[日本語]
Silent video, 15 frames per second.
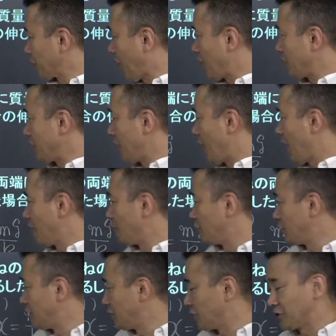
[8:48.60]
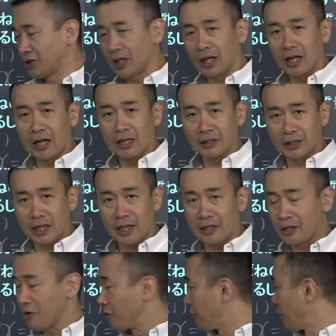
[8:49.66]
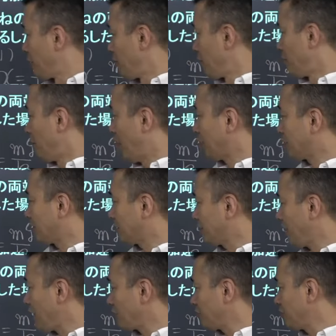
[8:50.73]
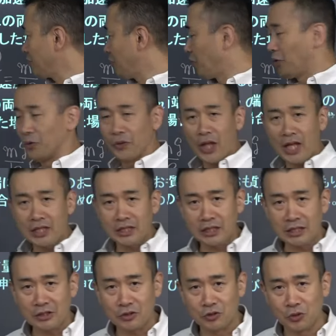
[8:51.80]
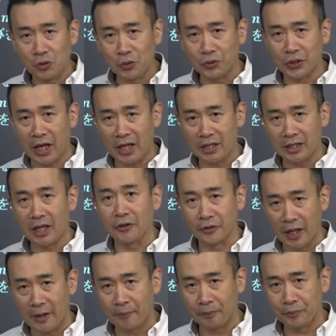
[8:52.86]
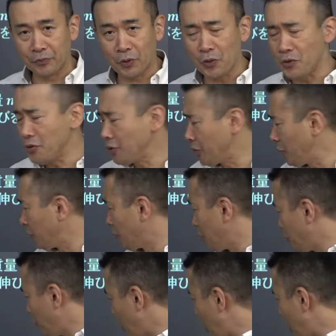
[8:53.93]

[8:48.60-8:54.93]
端に mg の力が働いてる。全く同じ状態だよね。ということ